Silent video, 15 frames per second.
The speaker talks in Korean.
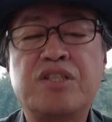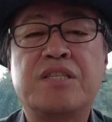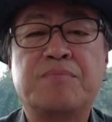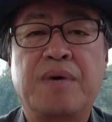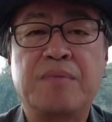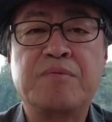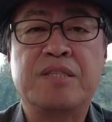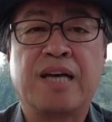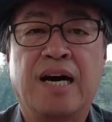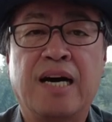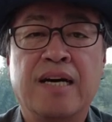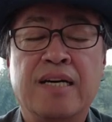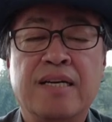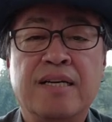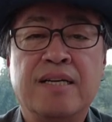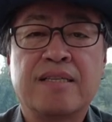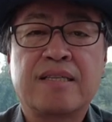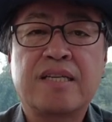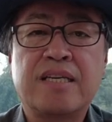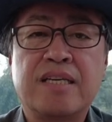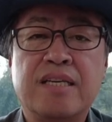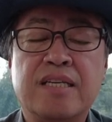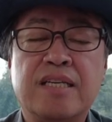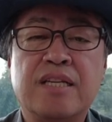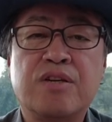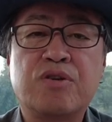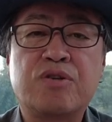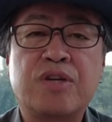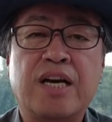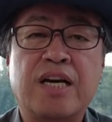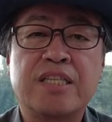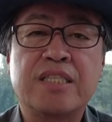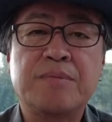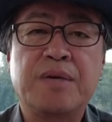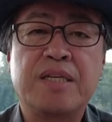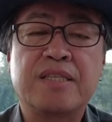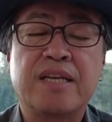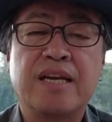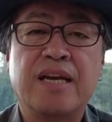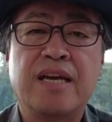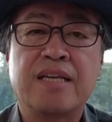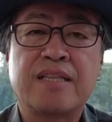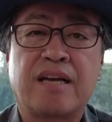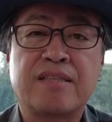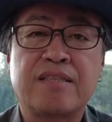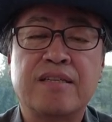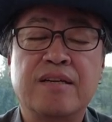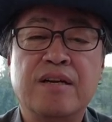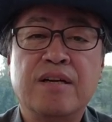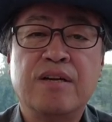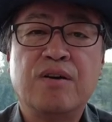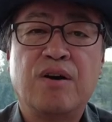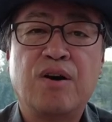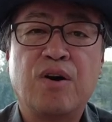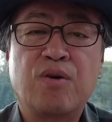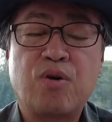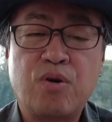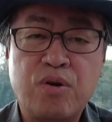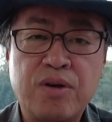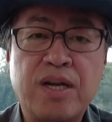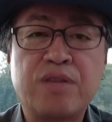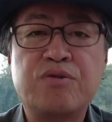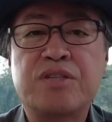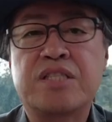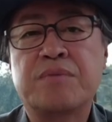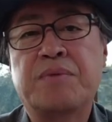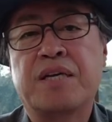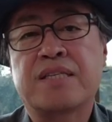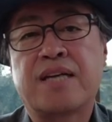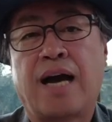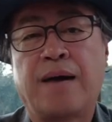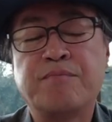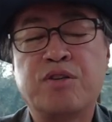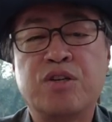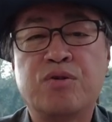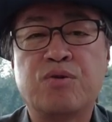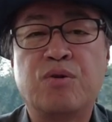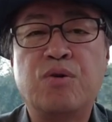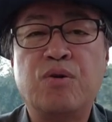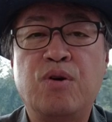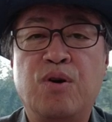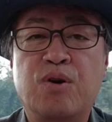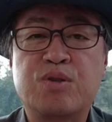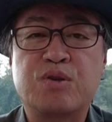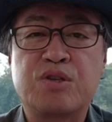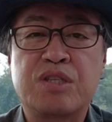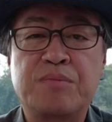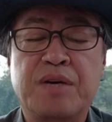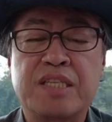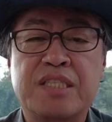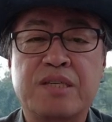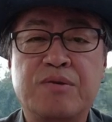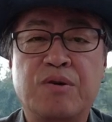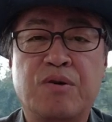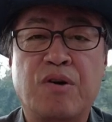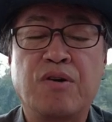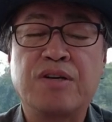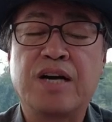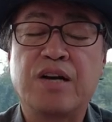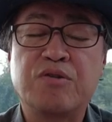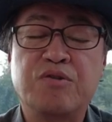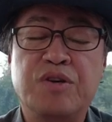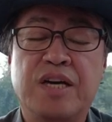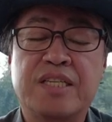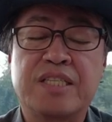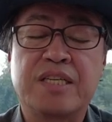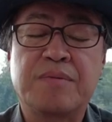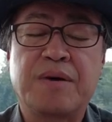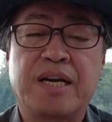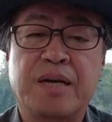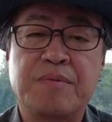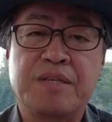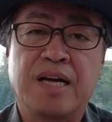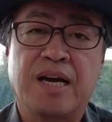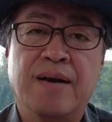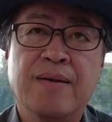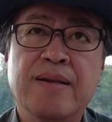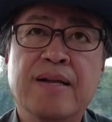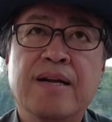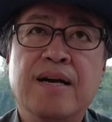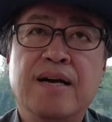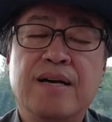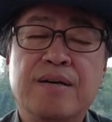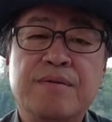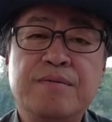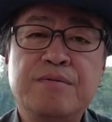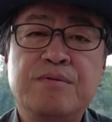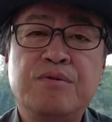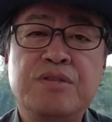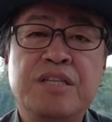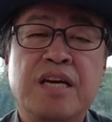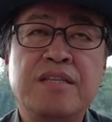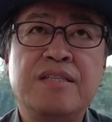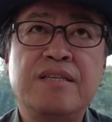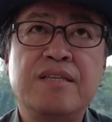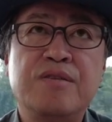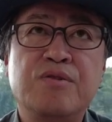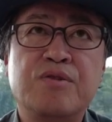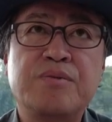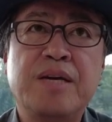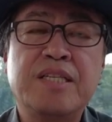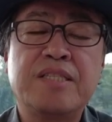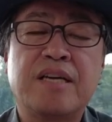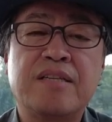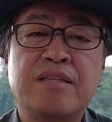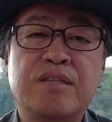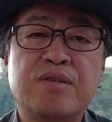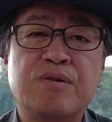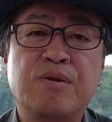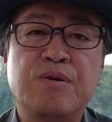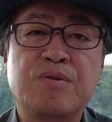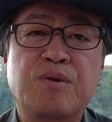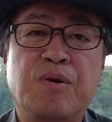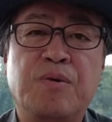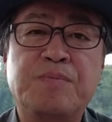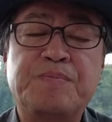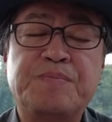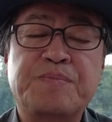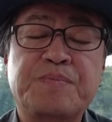심합니다. 특히 일교차가 심할 때 다들 코로나도 있지만 감기도 조심하시고 건강 유의하시기 바랍니다. 조지아는 요즘 햇살은 뜨거워도